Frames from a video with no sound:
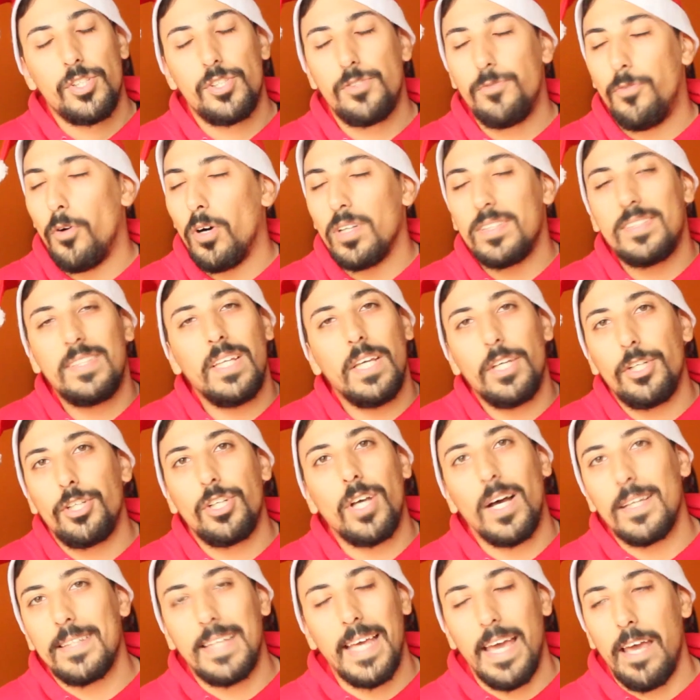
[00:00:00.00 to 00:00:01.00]
Se vocês
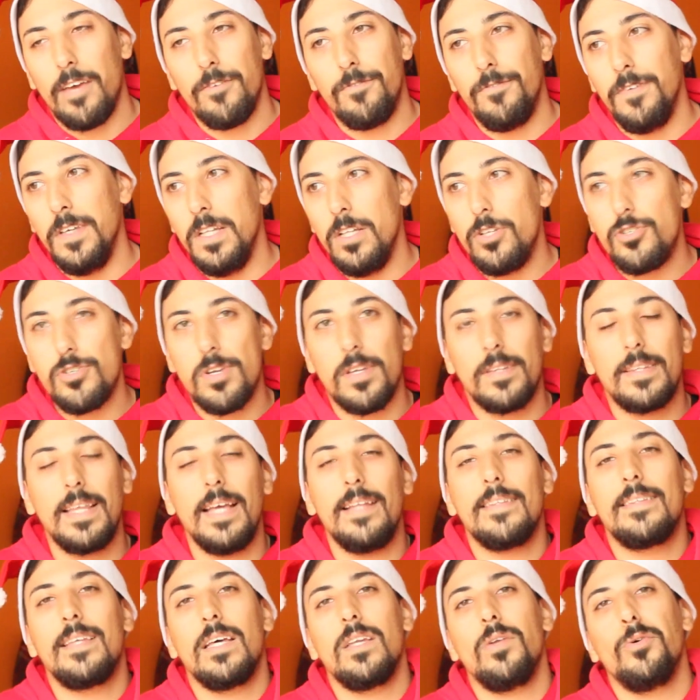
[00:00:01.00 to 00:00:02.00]
já têm filhos,
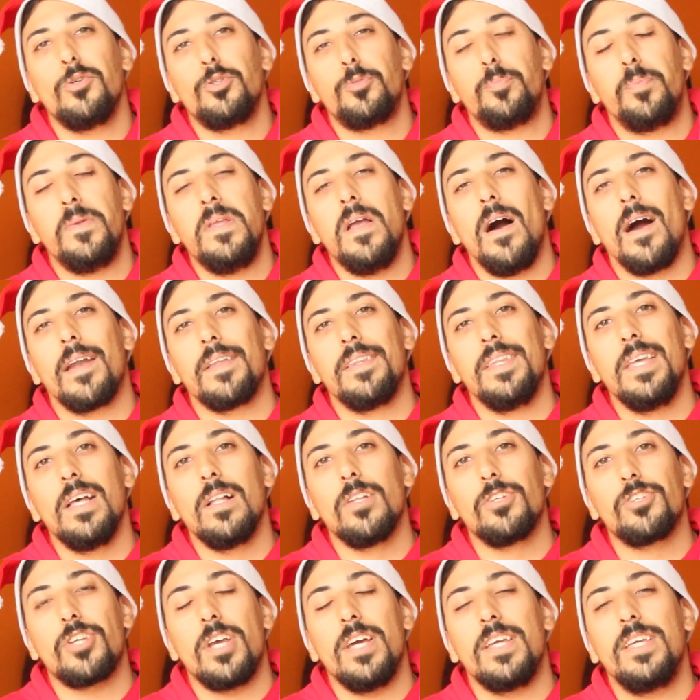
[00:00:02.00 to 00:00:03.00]
tenta não espelhar
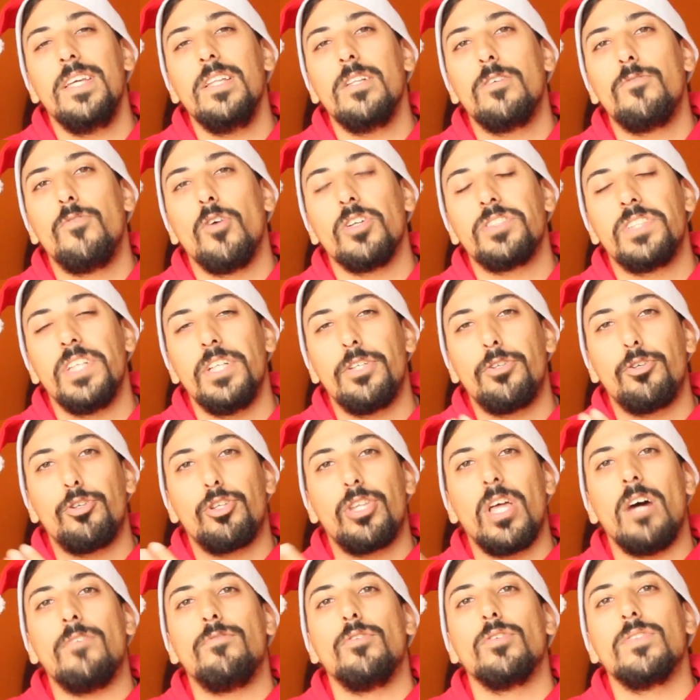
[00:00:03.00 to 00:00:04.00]
neles aquilo que vocês
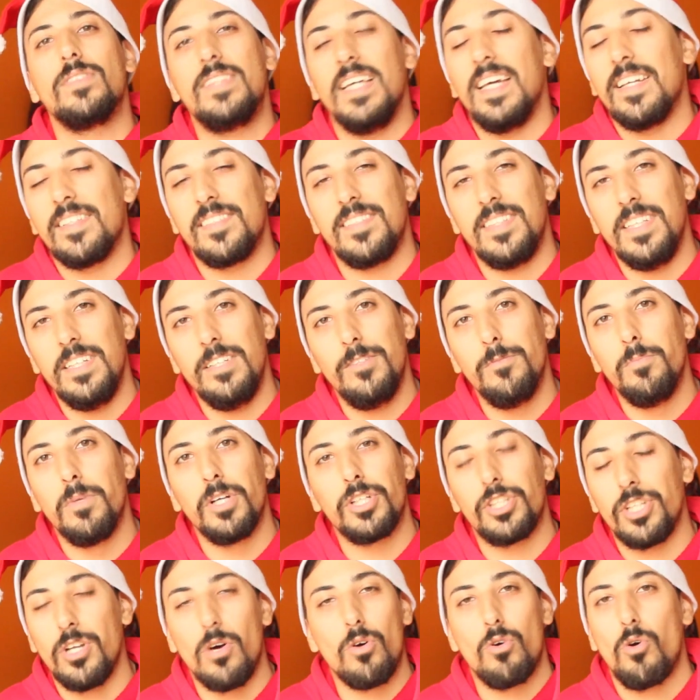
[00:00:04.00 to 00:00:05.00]
gostavam de ter sido,
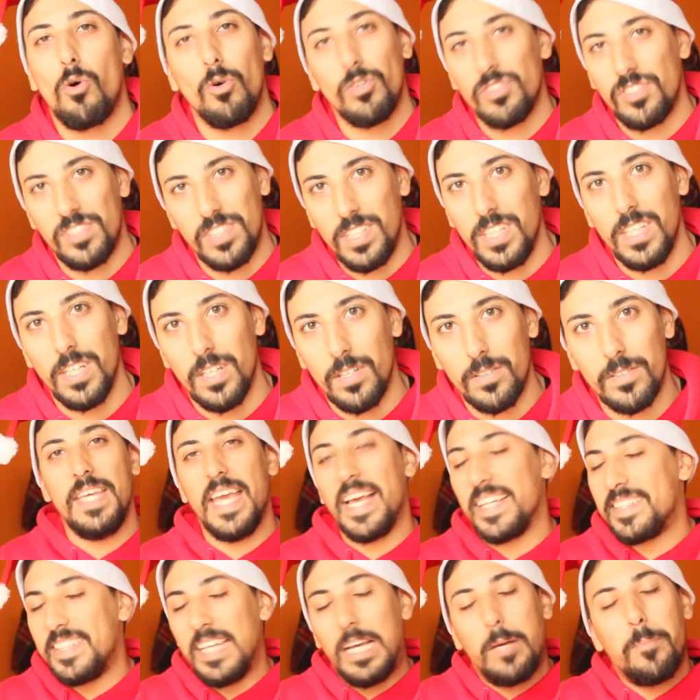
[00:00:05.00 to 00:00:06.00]
mas não conseguiram.
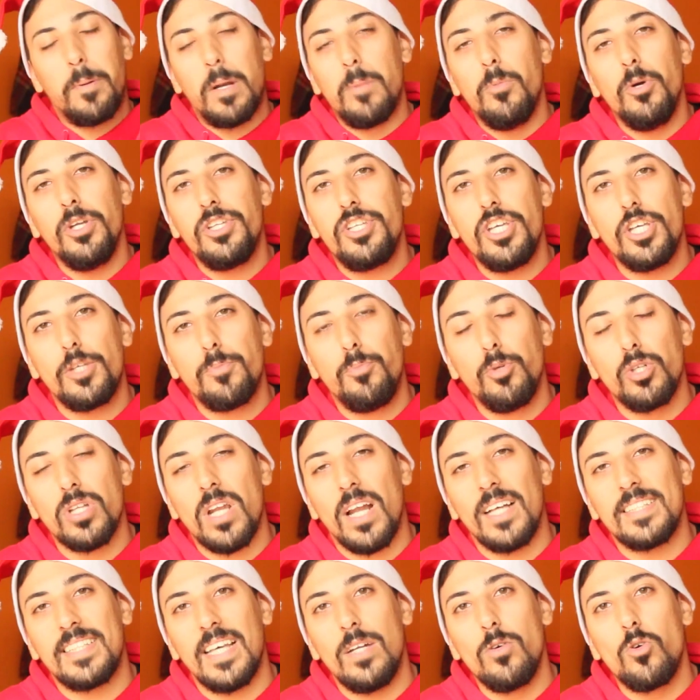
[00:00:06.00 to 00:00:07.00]
E é sei que para muitos isto
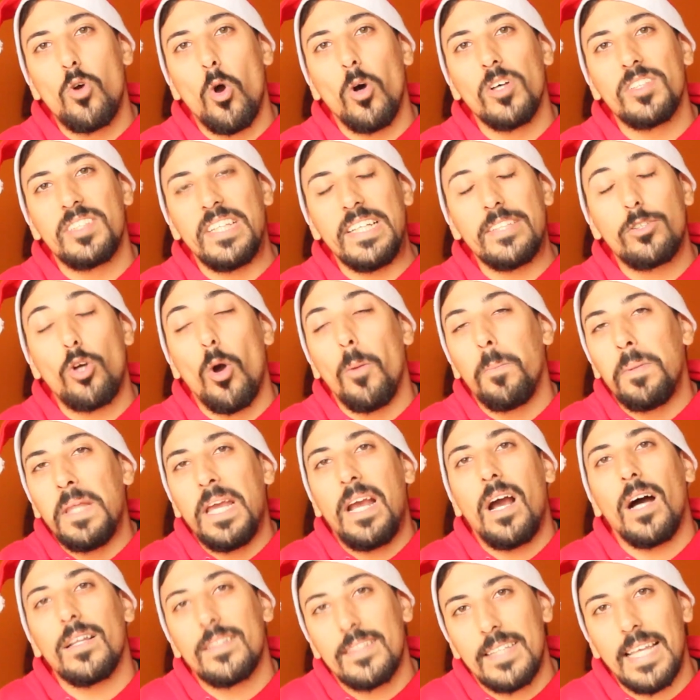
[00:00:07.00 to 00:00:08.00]
poderá ser um conceito
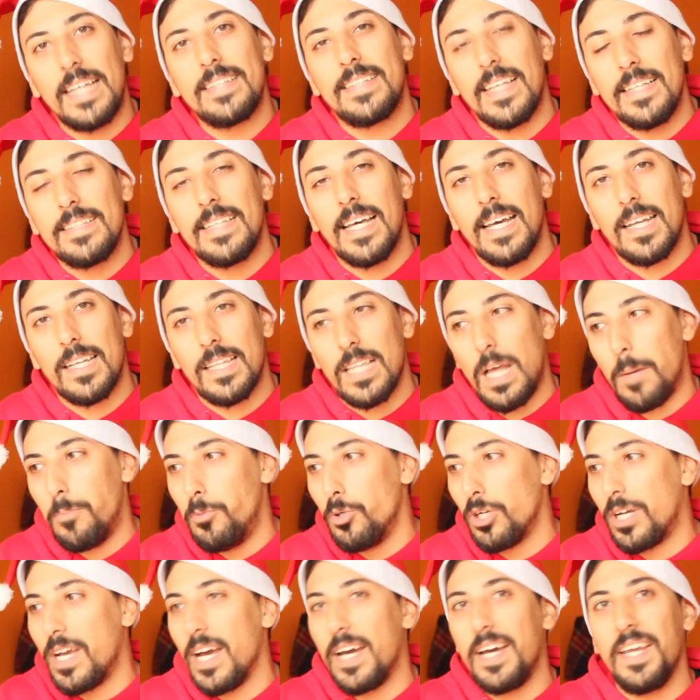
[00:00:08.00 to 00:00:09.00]
complicado de entender entender, lá
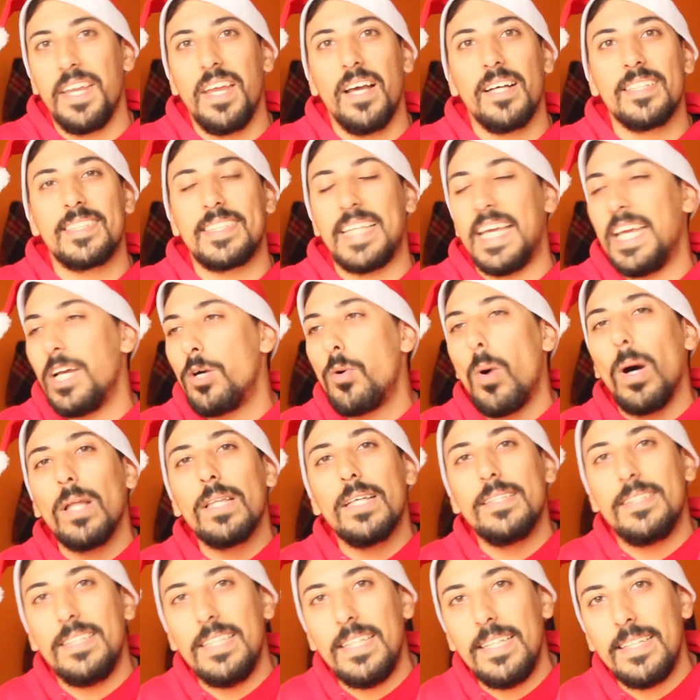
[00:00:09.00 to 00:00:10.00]
porque a criança é
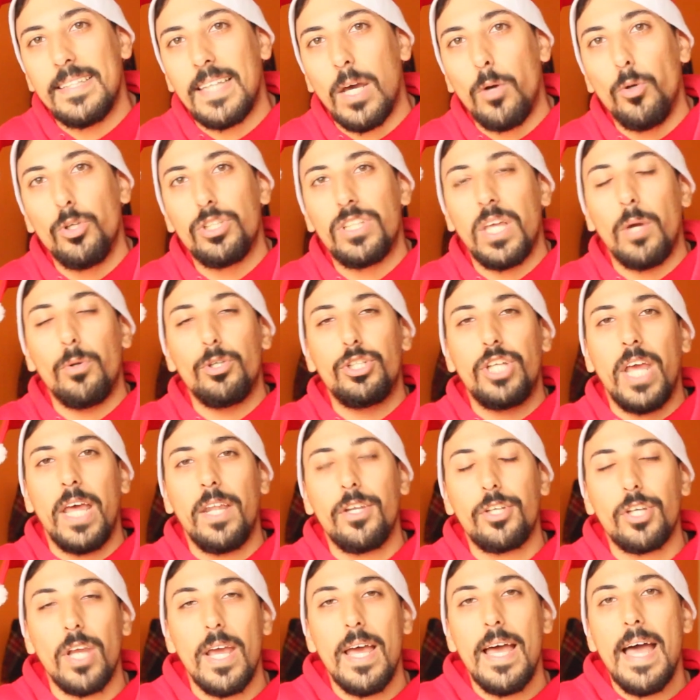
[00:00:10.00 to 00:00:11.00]
igual a ti, tem os teus
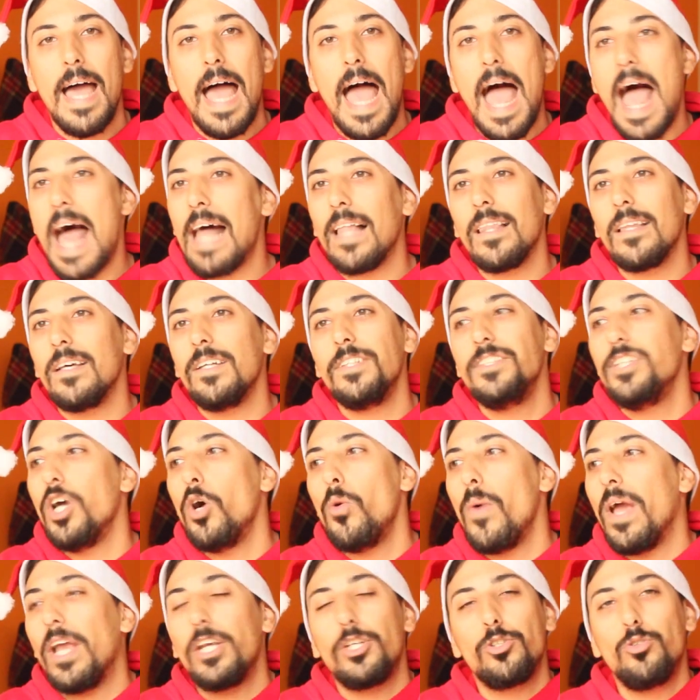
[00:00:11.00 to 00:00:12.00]
genes, ela
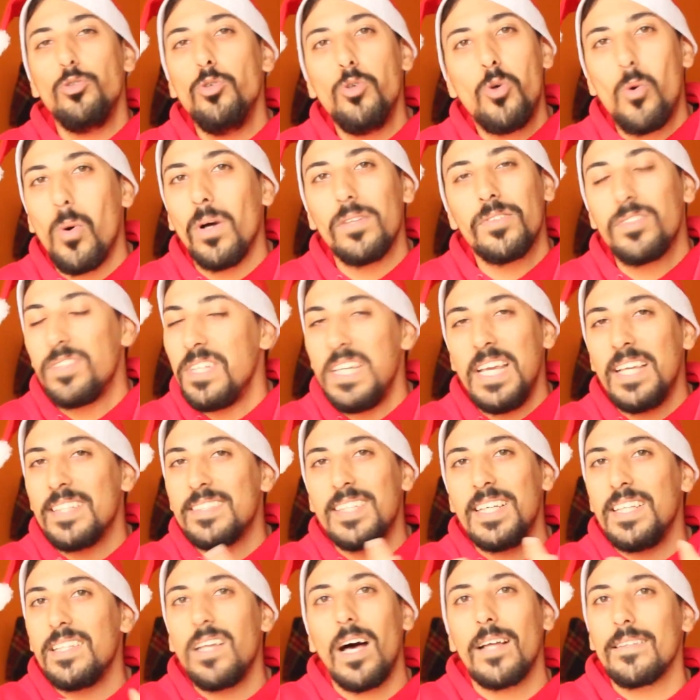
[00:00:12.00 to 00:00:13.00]
não és tu quando
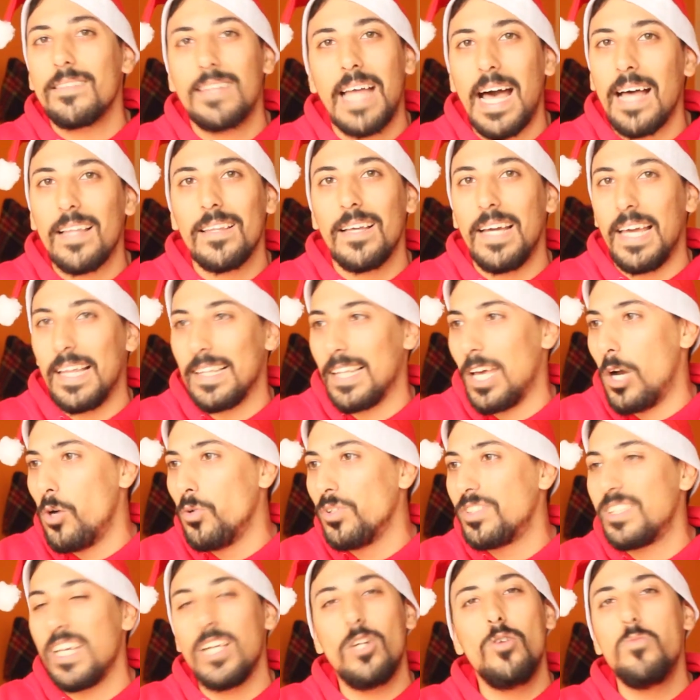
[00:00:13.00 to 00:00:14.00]
tinhas a idade dela, ela é
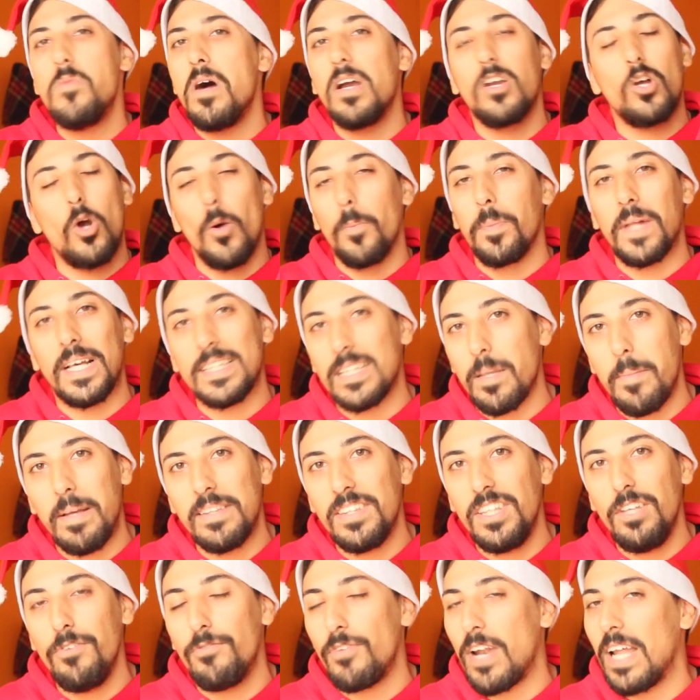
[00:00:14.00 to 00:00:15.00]
um ser humano
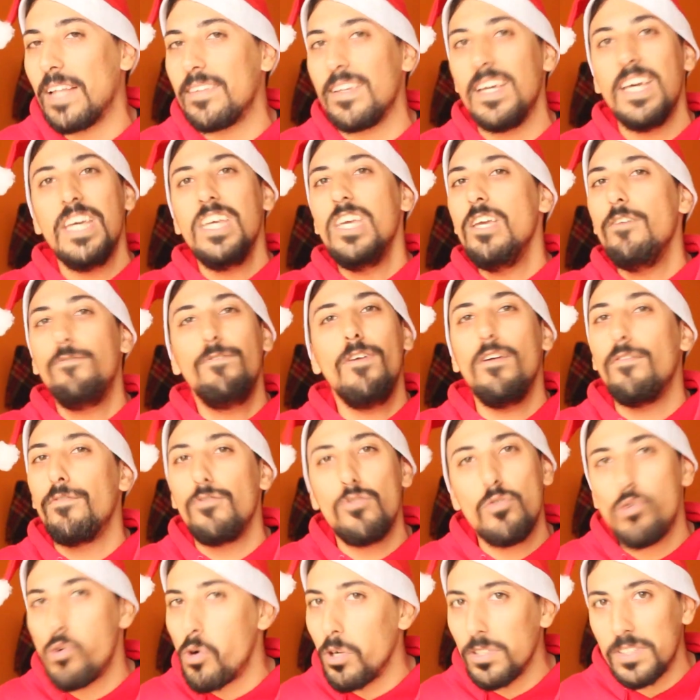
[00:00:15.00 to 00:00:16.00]
completamente diferente e
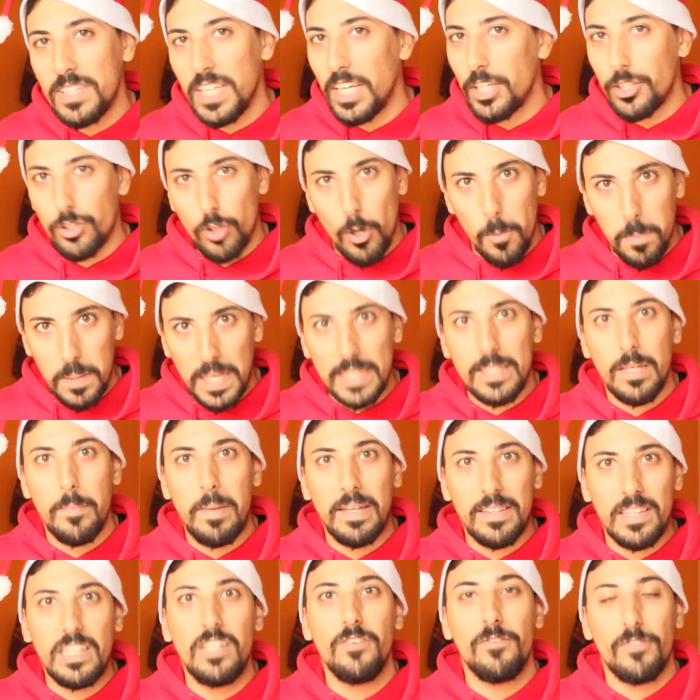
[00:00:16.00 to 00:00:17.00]
vive num contexto
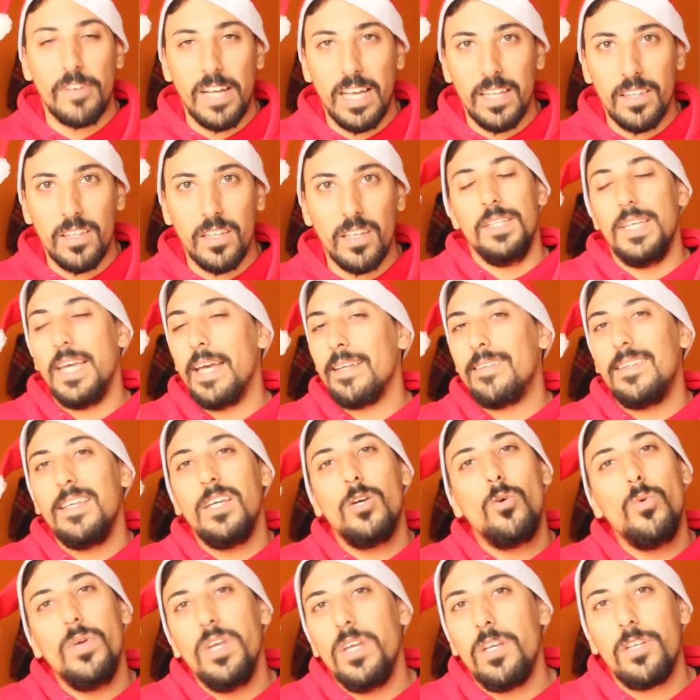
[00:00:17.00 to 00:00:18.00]
completamente diferente. E eu
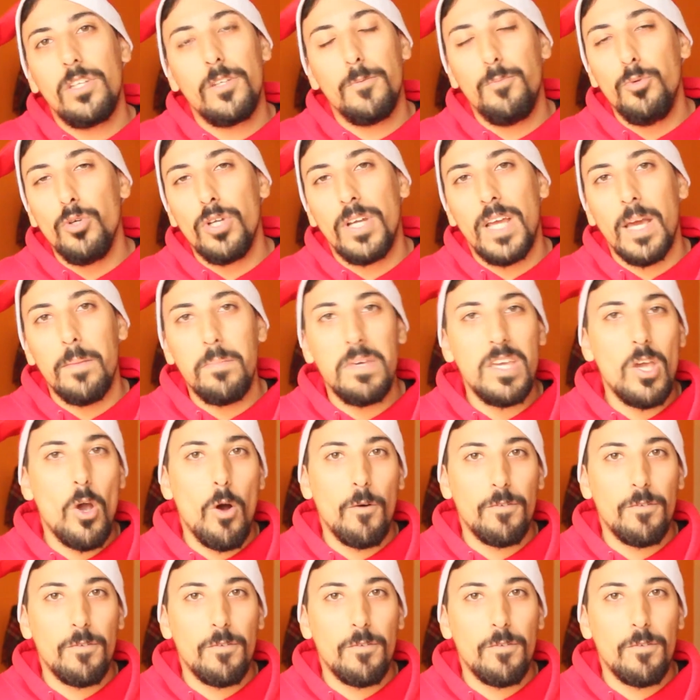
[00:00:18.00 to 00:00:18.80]
digo isto porque a mim